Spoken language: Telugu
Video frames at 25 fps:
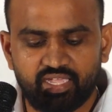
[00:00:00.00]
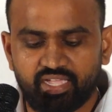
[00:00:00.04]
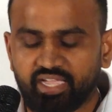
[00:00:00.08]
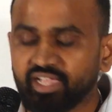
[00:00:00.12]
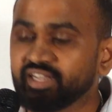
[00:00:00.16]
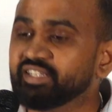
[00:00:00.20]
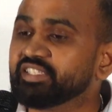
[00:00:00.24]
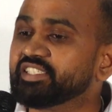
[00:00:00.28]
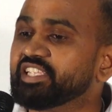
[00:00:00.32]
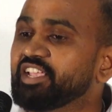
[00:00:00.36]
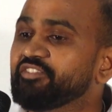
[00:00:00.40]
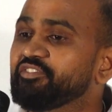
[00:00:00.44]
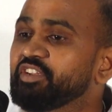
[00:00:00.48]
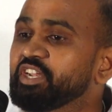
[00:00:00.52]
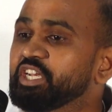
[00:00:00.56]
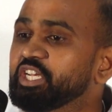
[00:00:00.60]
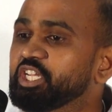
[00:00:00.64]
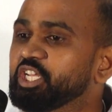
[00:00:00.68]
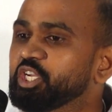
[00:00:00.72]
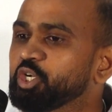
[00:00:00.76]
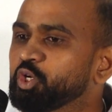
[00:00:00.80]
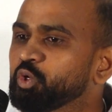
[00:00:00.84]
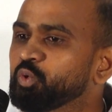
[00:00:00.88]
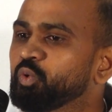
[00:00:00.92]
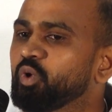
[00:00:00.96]
అండ్
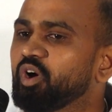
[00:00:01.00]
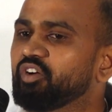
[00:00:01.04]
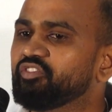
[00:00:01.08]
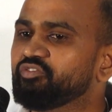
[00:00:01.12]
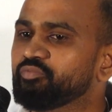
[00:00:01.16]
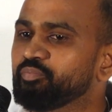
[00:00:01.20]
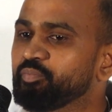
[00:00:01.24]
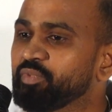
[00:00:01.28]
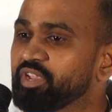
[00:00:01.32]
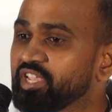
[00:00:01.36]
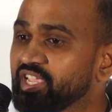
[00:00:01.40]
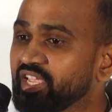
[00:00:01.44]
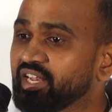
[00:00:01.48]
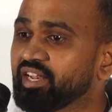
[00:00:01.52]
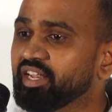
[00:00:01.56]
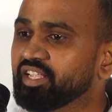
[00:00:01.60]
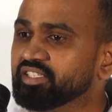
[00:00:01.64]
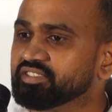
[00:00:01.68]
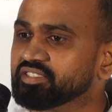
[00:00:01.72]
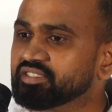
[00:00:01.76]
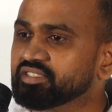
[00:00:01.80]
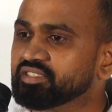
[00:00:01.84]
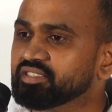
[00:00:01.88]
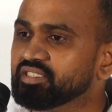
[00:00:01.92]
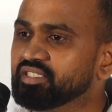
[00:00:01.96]
సెవెంటీ టూ ఆఫ్
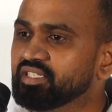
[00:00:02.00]
బిఎన్ఎస్